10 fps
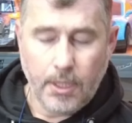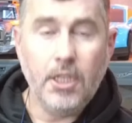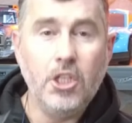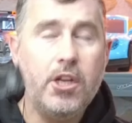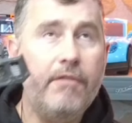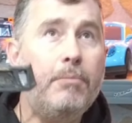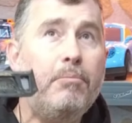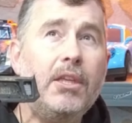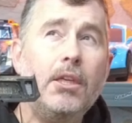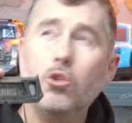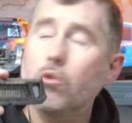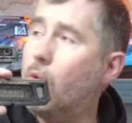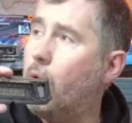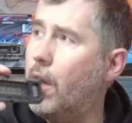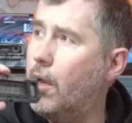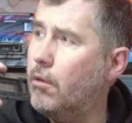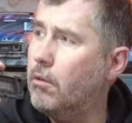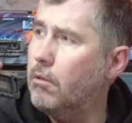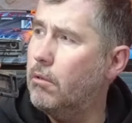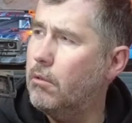et je l'avais payé, je crois,
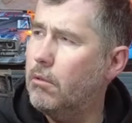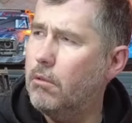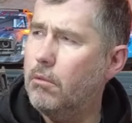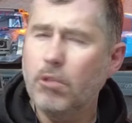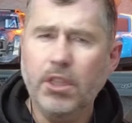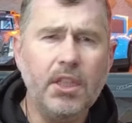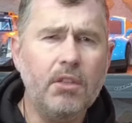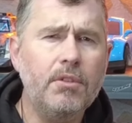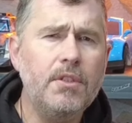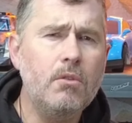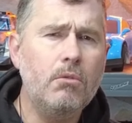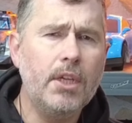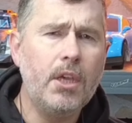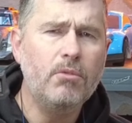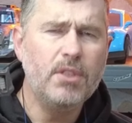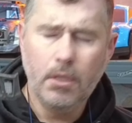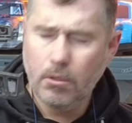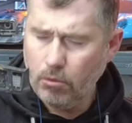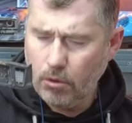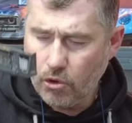euh, moins de 90 euros la carrosserie, un
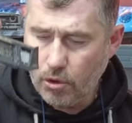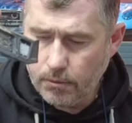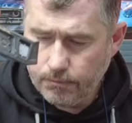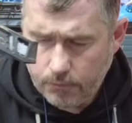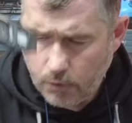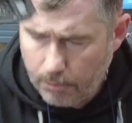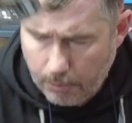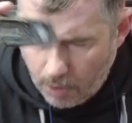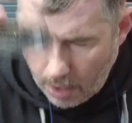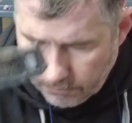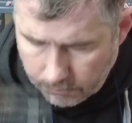truc dans le genre, de mémoire.